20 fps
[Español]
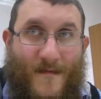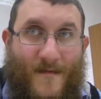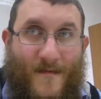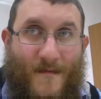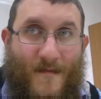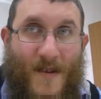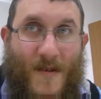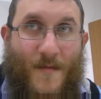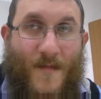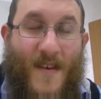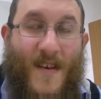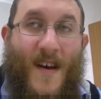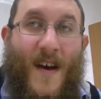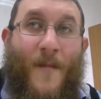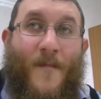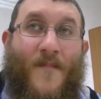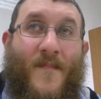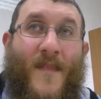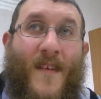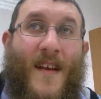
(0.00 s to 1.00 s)
más pía,
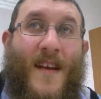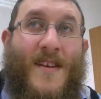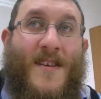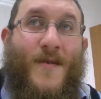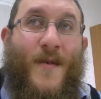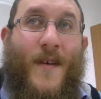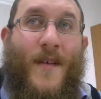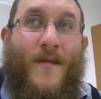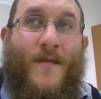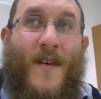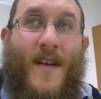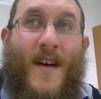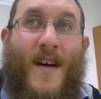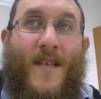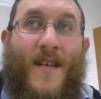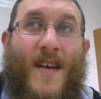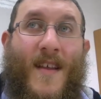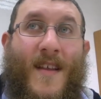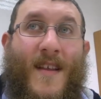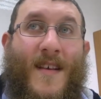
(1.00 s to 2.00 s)
en la ciudad de Kfar
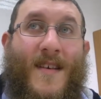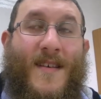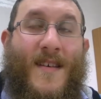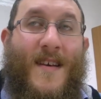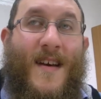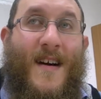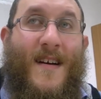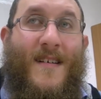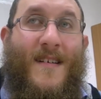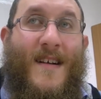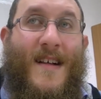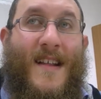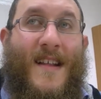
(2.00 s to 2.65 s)
él decía